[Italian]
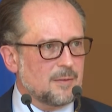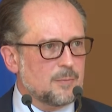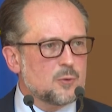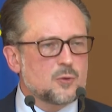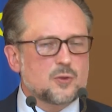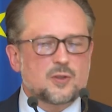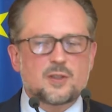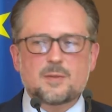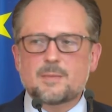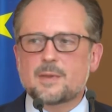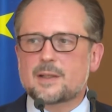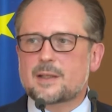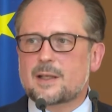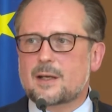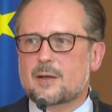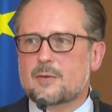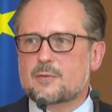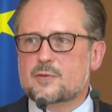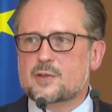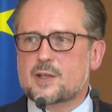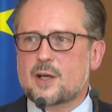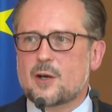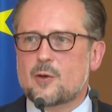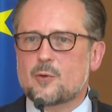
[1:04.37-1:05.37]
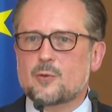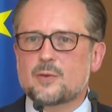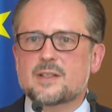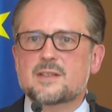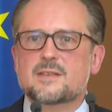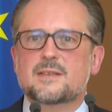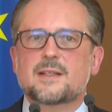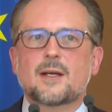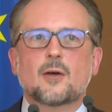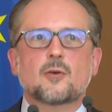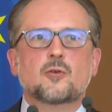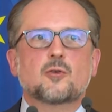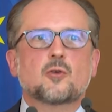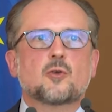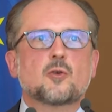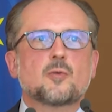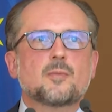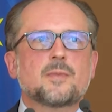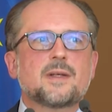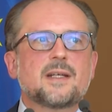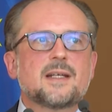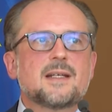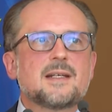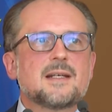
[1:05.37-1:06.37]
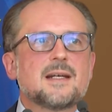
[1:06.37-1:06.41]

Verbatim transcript: L'impegno deve essere costante